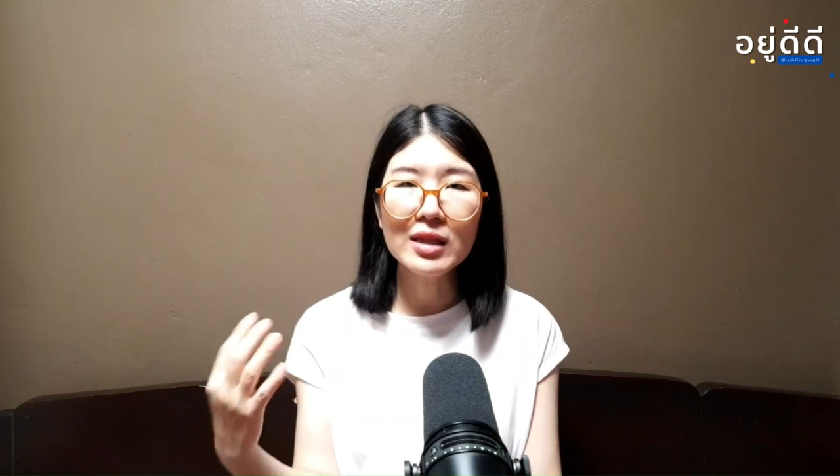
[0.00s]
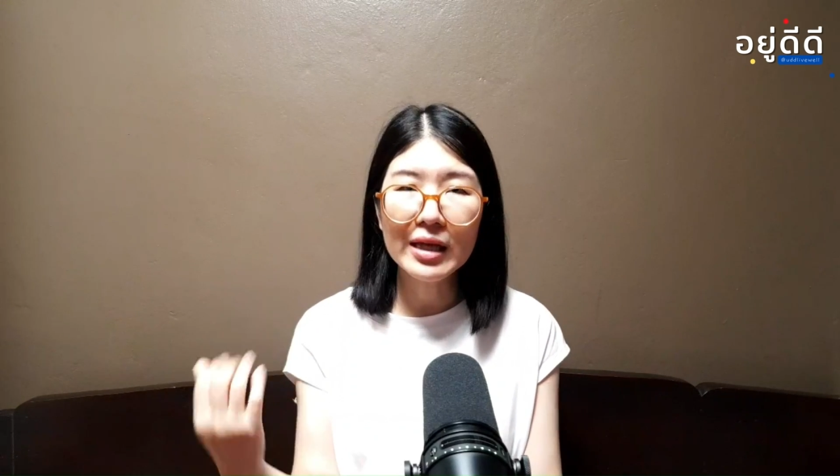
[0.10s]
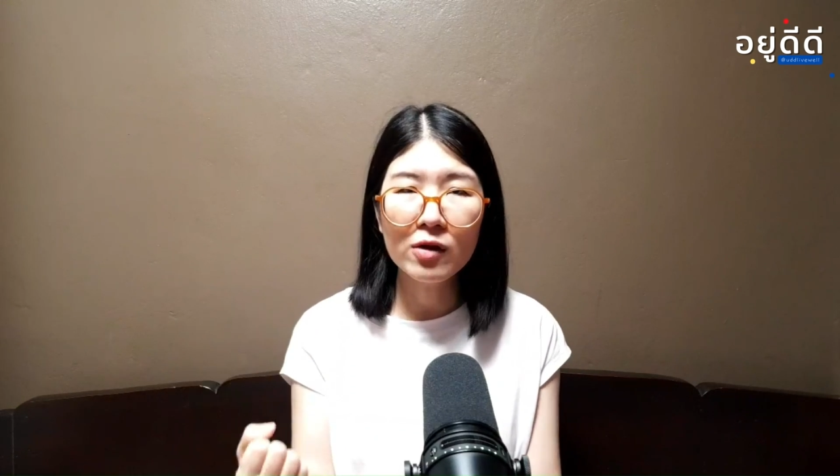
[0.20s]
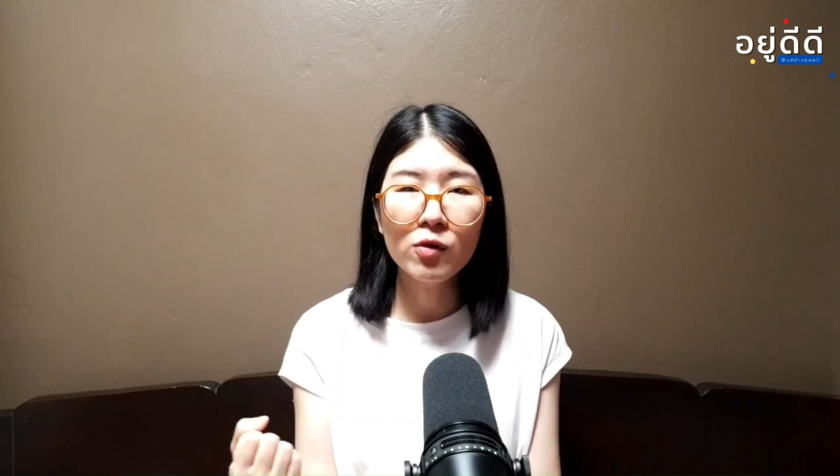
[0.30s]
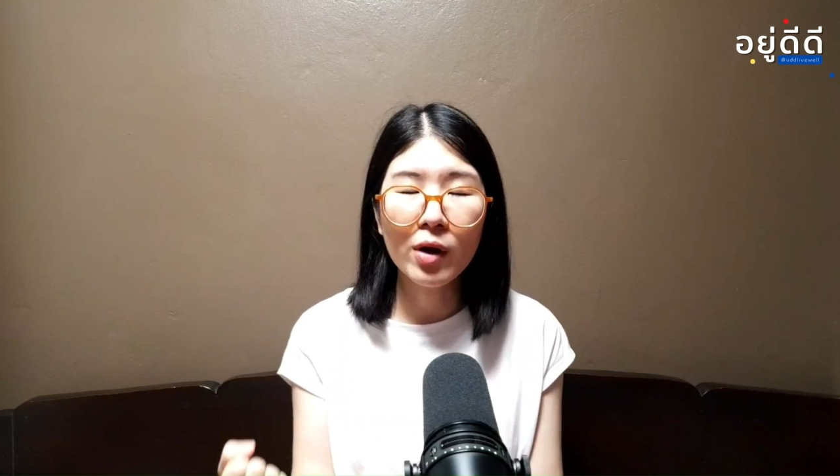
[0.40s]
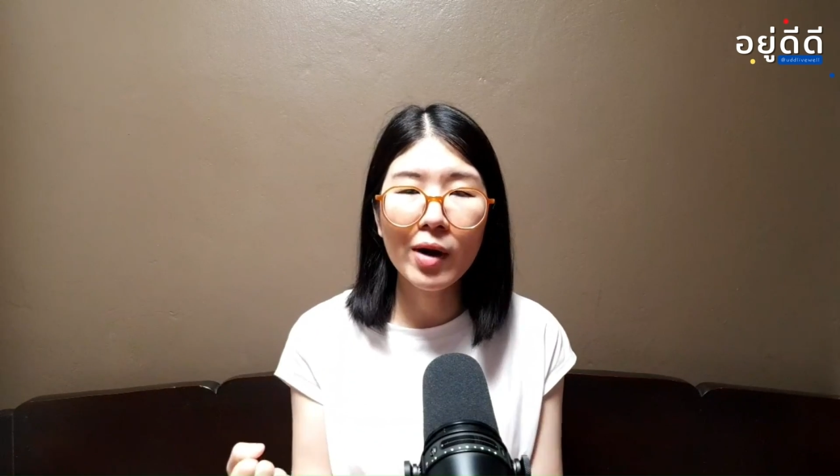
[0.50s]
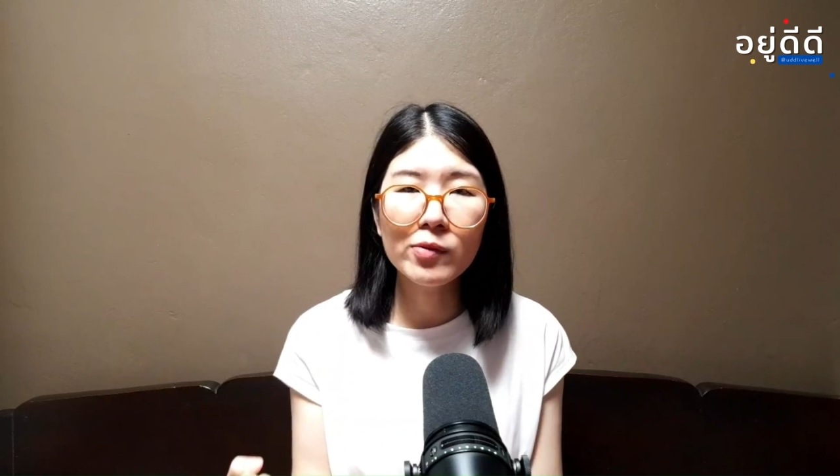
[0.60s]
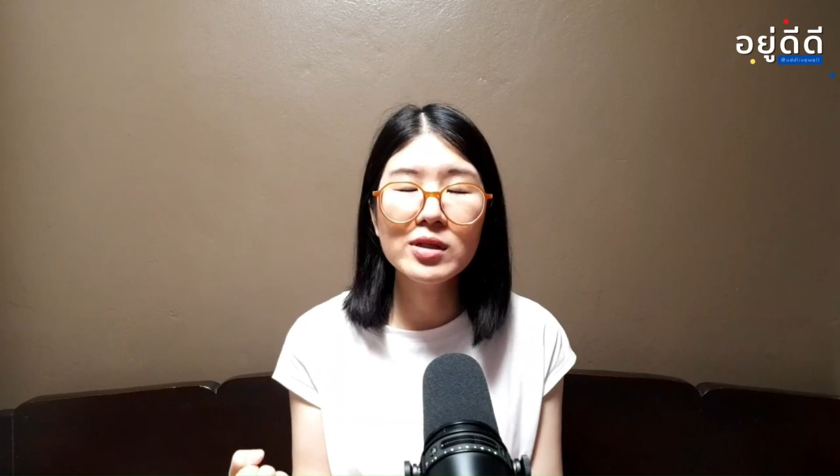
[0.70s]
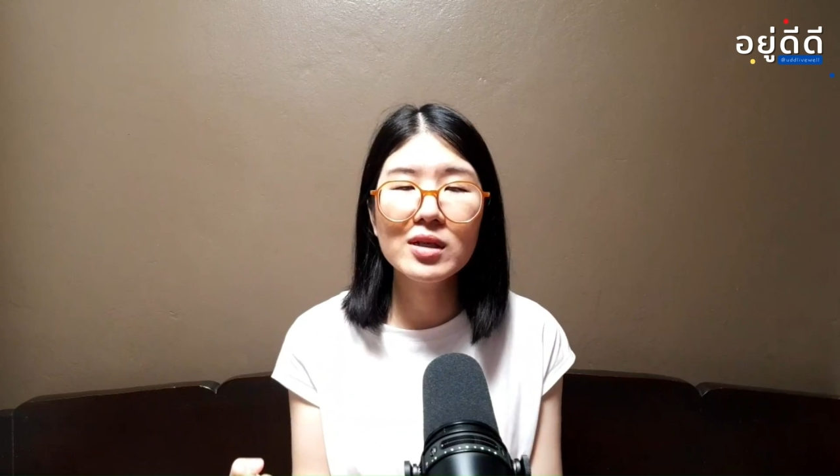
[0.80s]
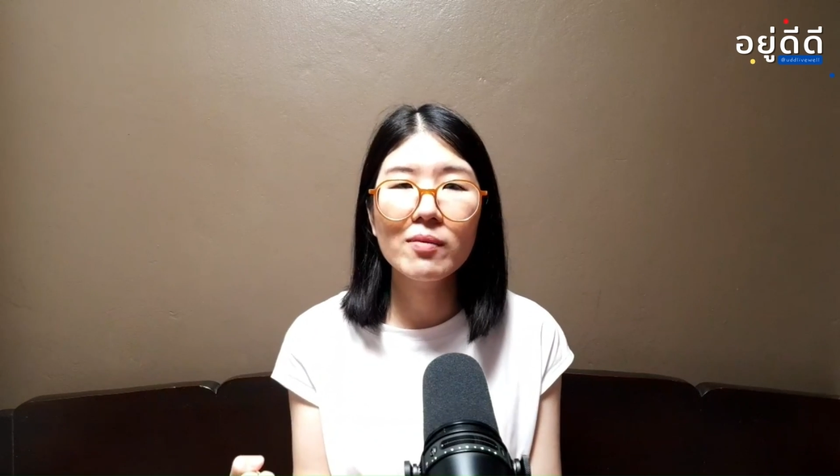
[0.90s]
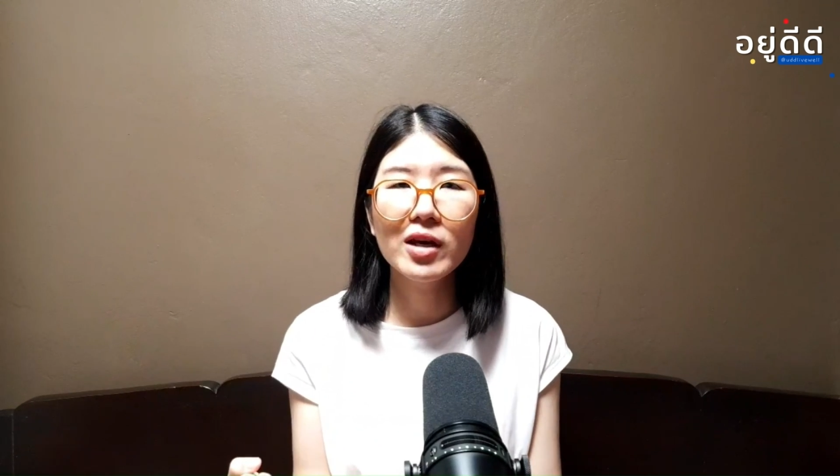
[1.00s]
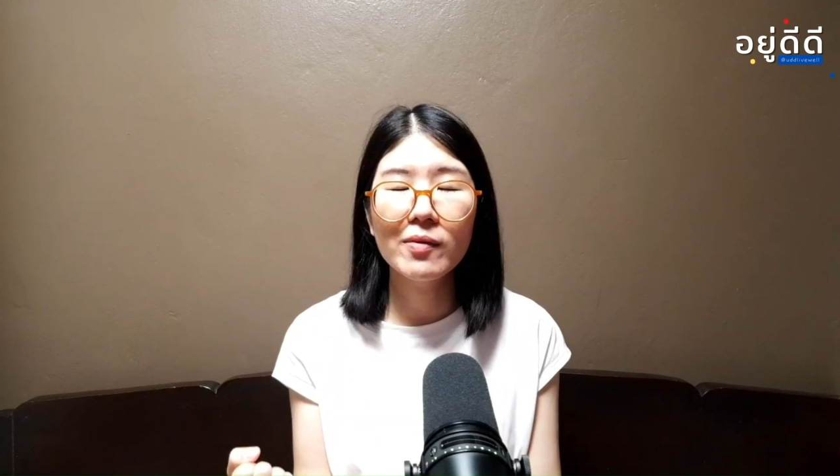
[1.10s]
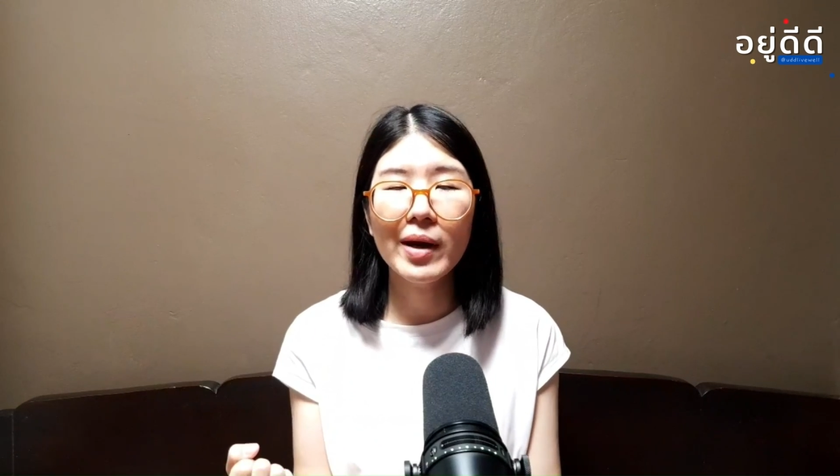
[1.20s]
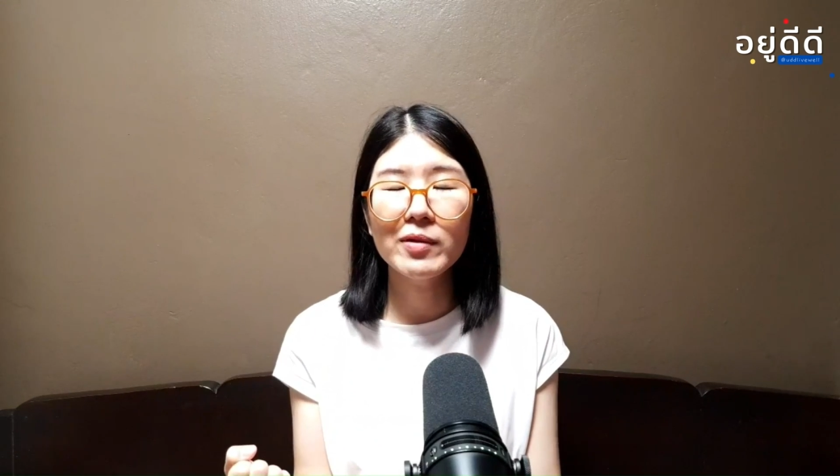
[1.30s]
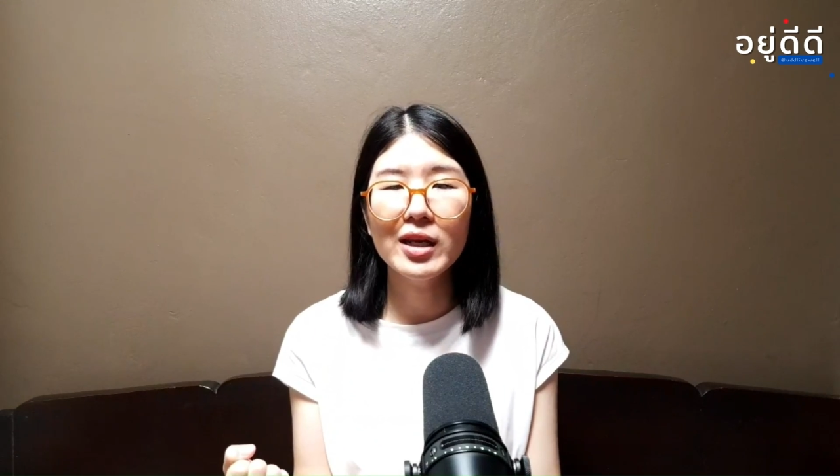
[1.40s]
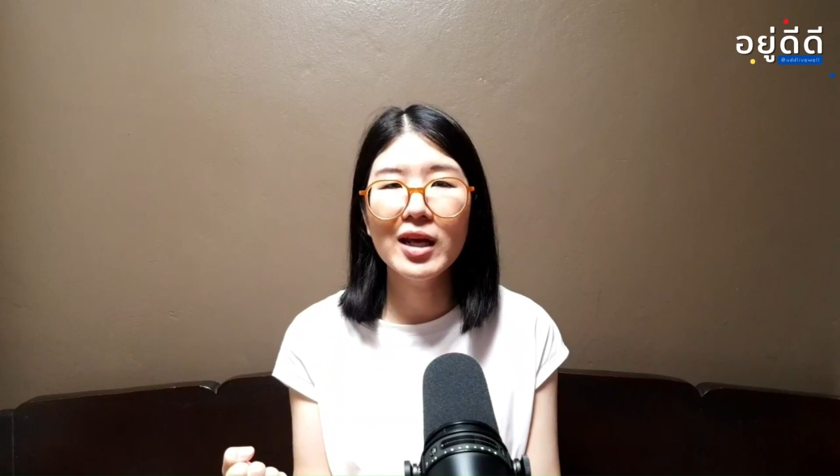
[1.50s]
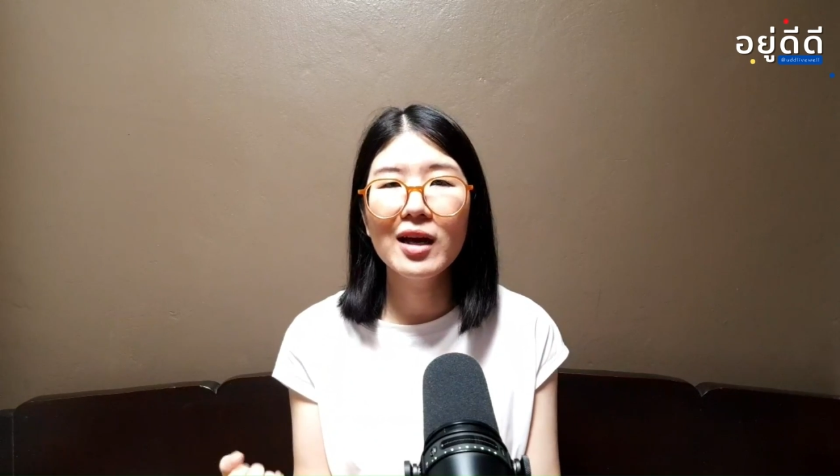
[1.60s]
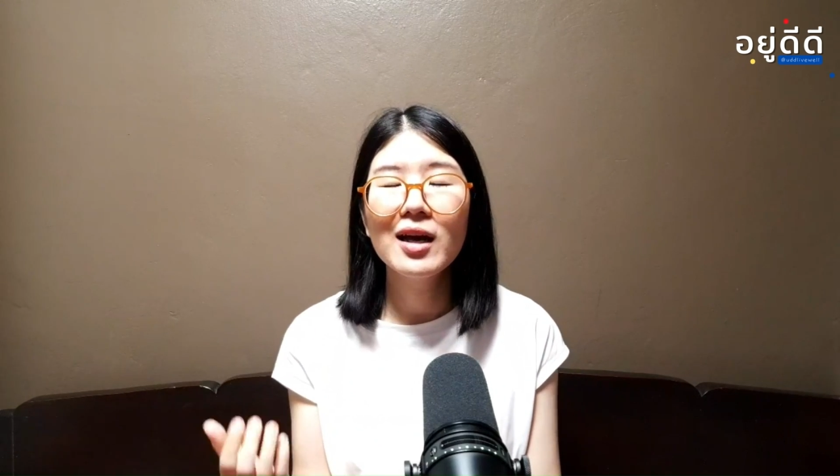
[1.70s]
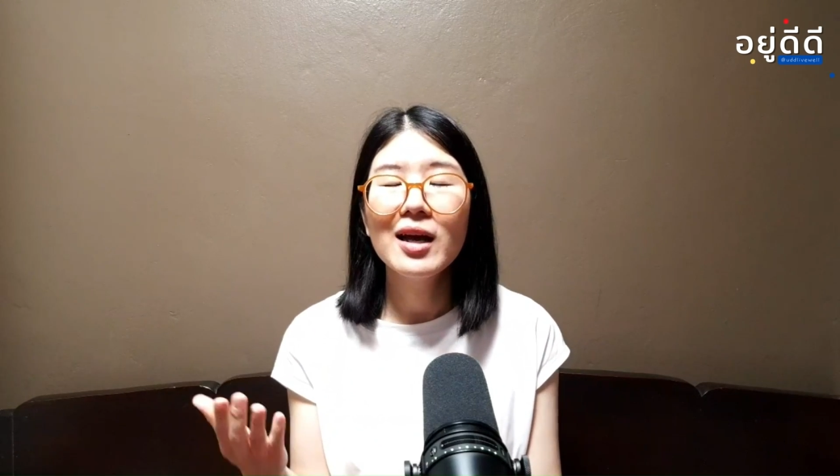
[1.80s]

ติดอยู่กับความรู้สึกเดิมๆแบบนี้เนี่ย